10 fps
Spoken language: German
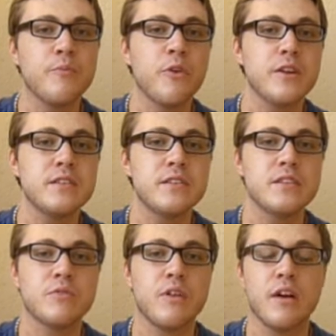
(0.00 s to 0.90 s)

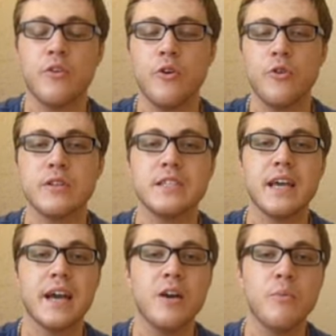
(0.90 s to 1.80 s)
5,95 oder
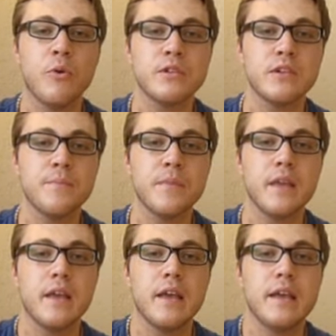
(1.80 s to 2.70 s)
99 Angebote,
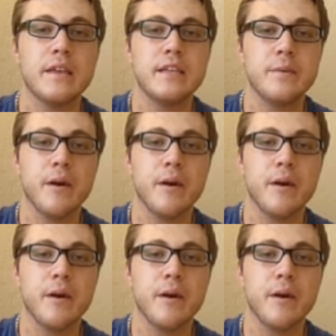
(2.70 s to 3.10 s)
die